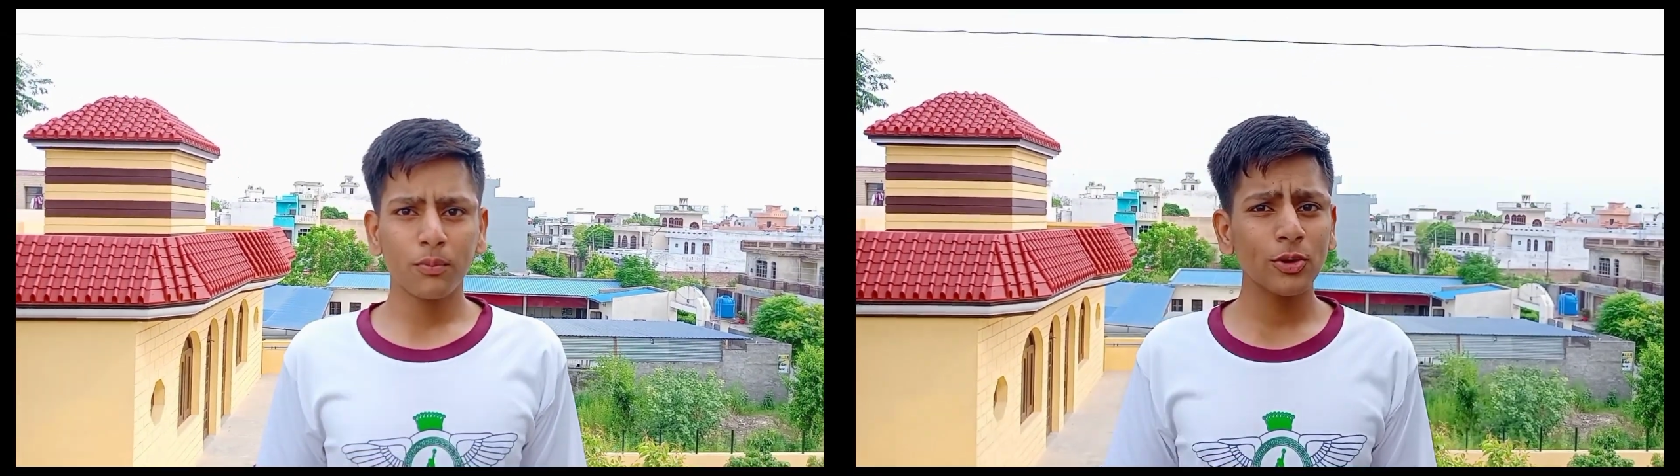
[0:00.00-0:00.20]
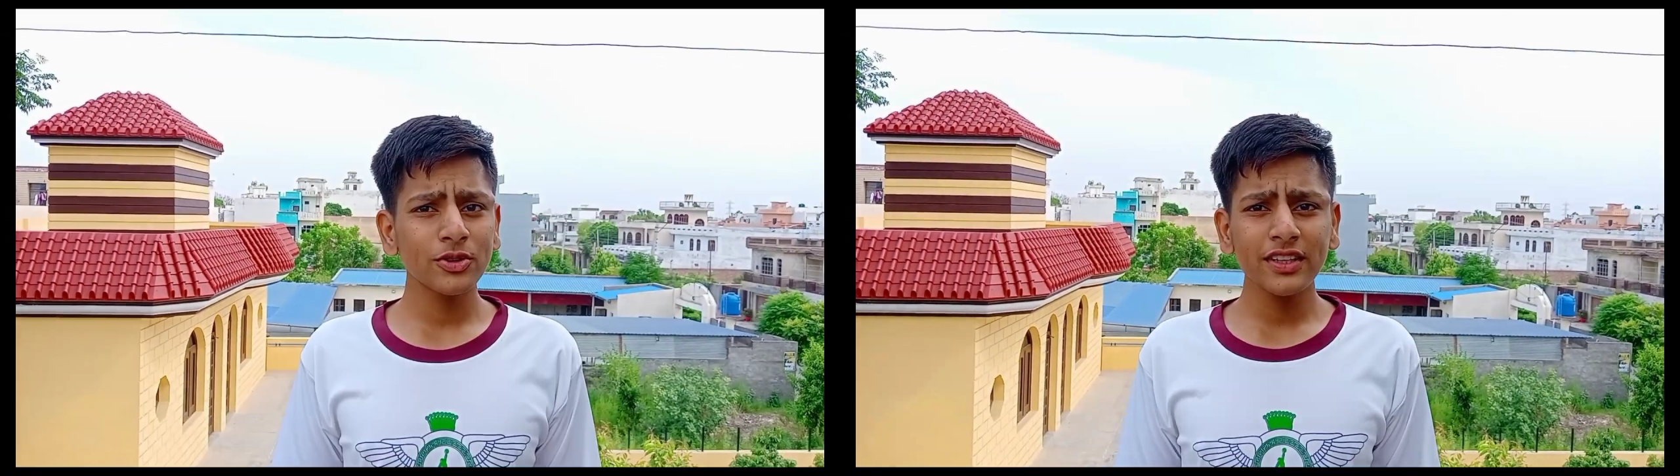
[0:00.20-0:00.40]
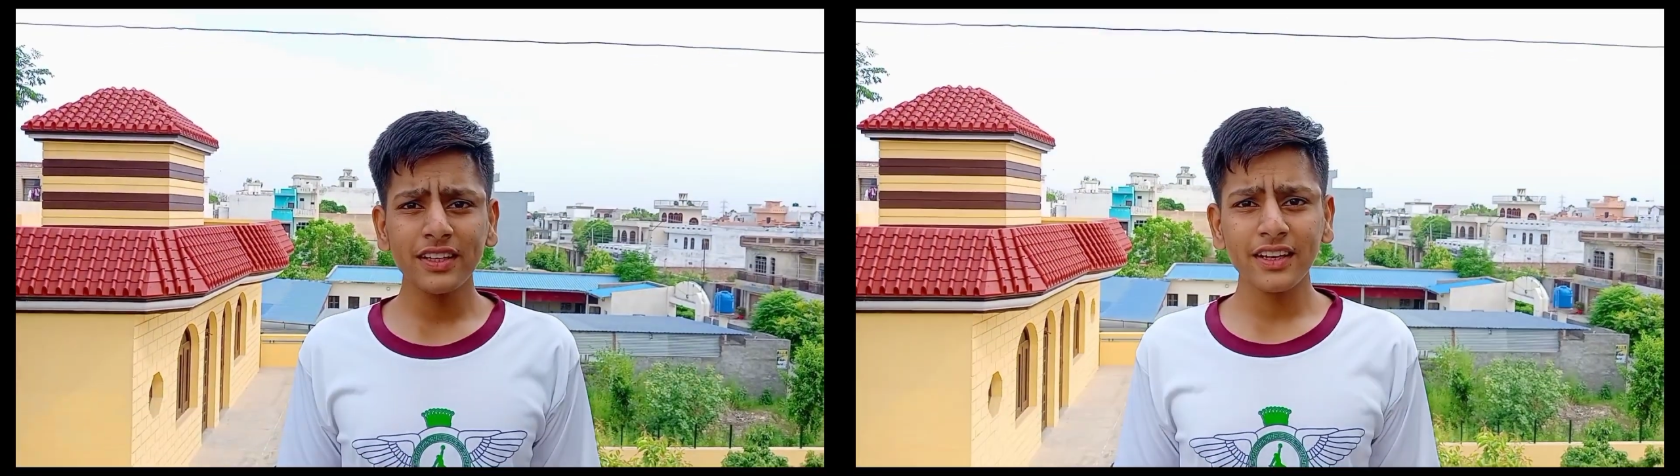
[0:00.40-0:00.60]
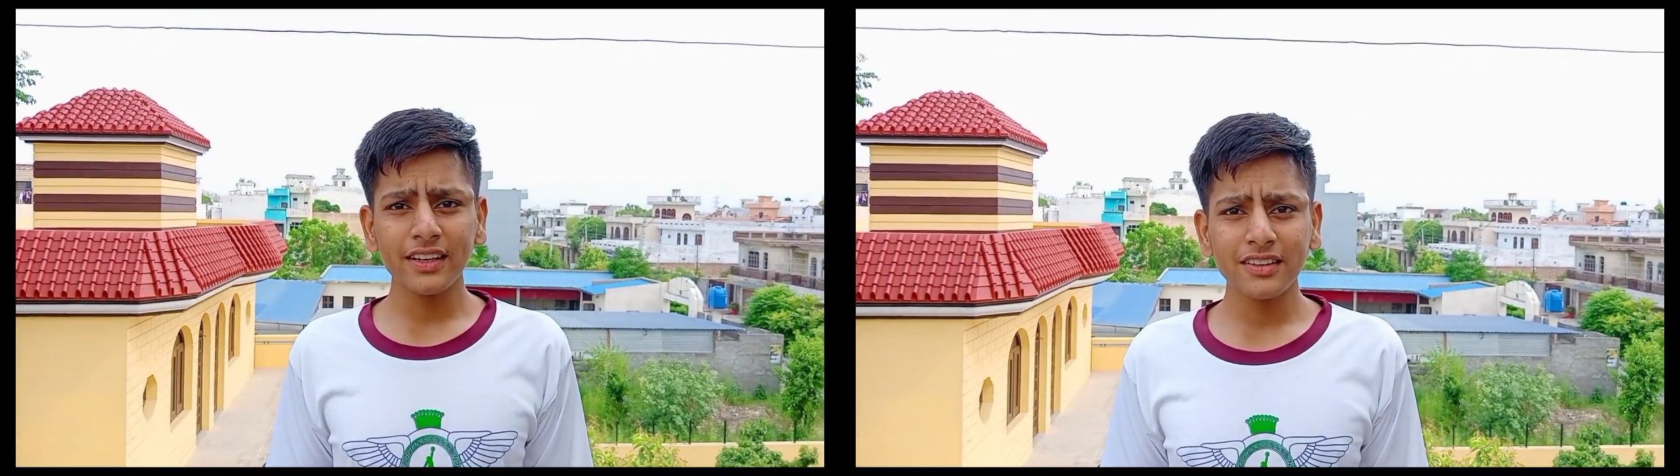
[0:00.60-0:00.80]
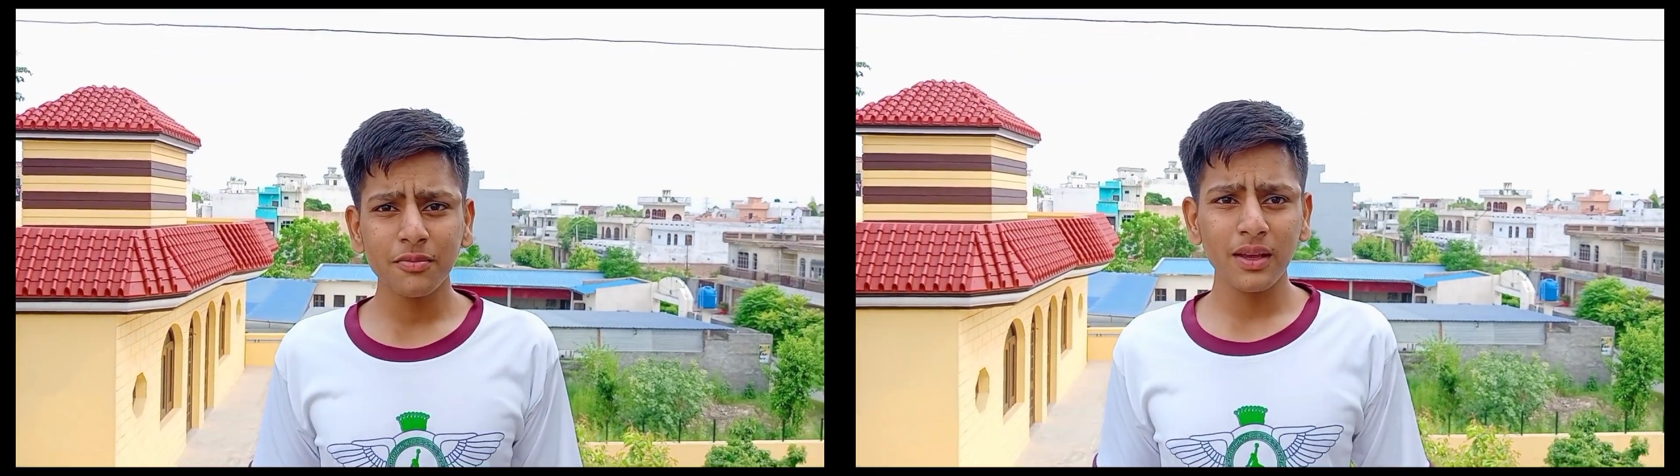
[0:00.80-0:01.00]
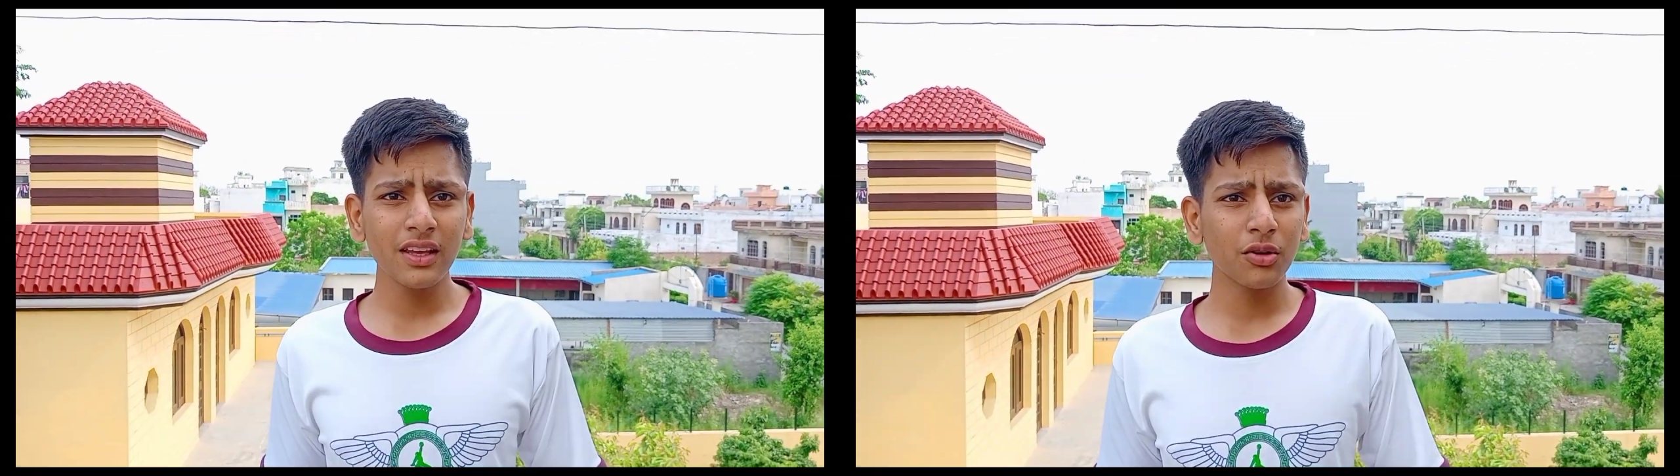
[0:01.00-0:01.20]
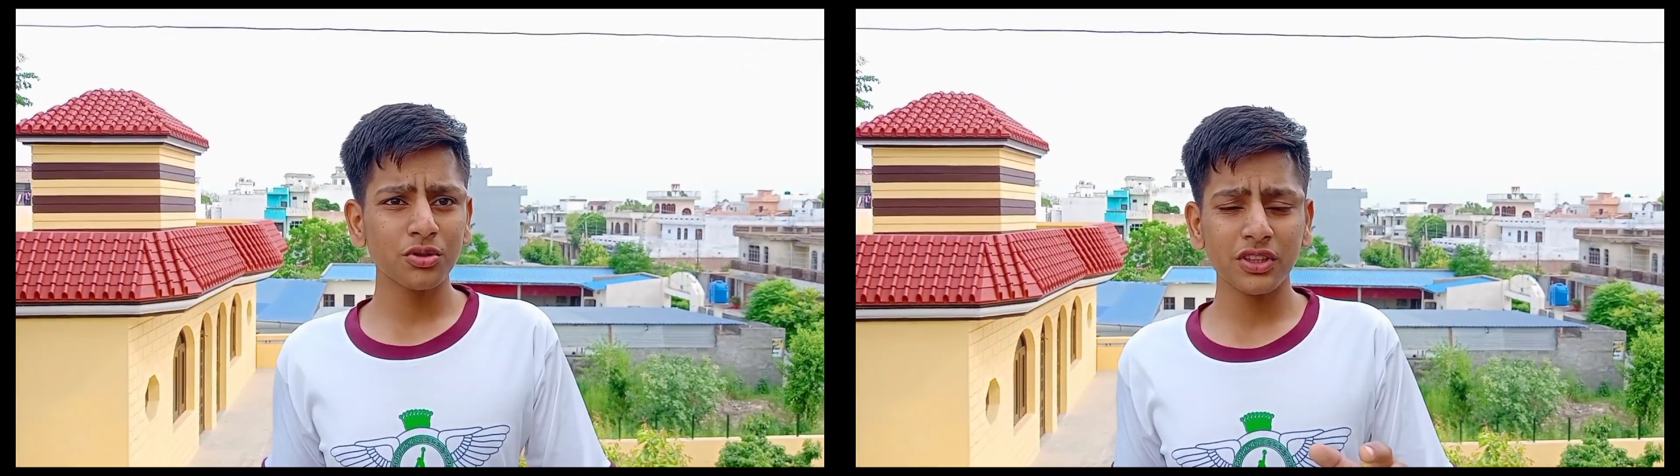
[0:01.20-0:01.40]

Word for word: बहुत से क्रिएटर्स भाई ये कुछ